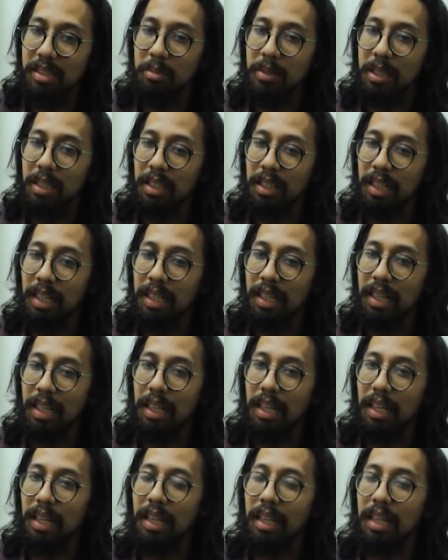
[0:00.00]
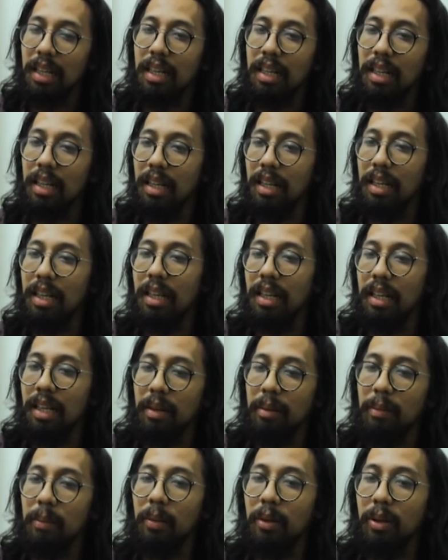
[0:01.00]
sebenarnya karya uh,
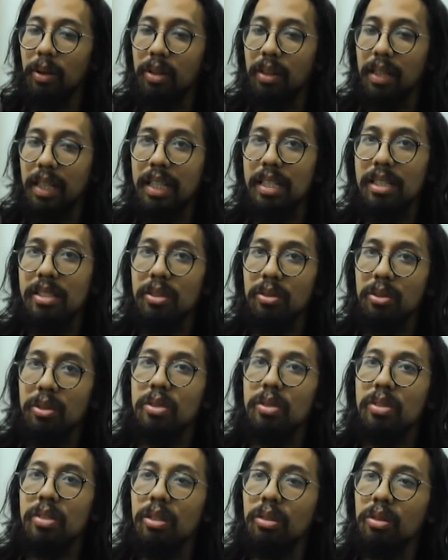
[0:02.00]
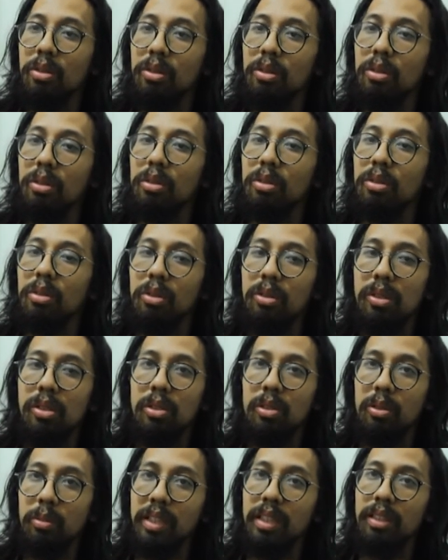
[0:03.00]
orkes khususnya untuk untuk
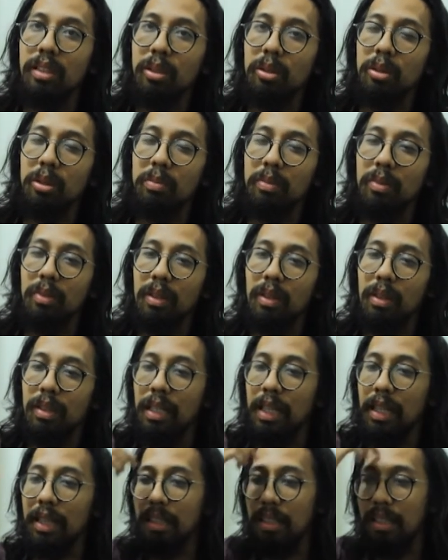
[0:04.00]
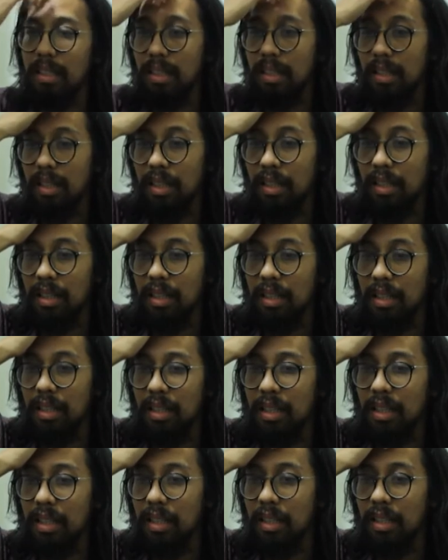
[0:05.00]
instrumen tiup dan
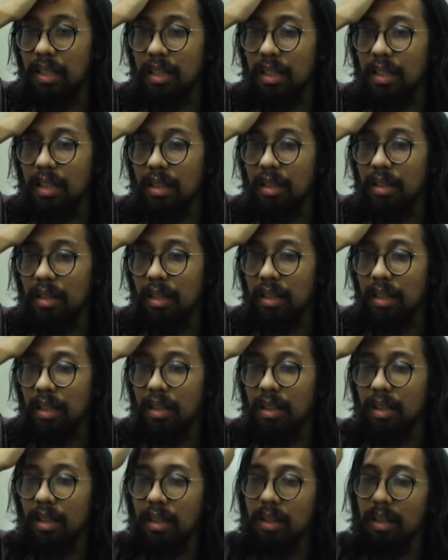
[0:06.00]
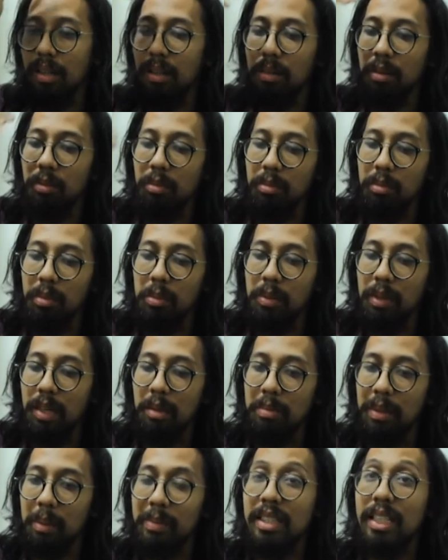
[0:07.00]
uh,
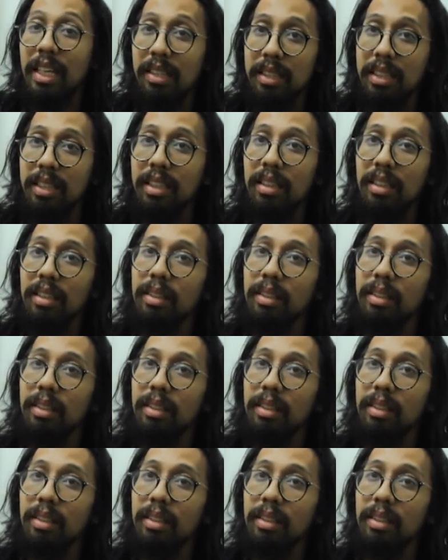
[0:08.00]
beberapa penyanyi.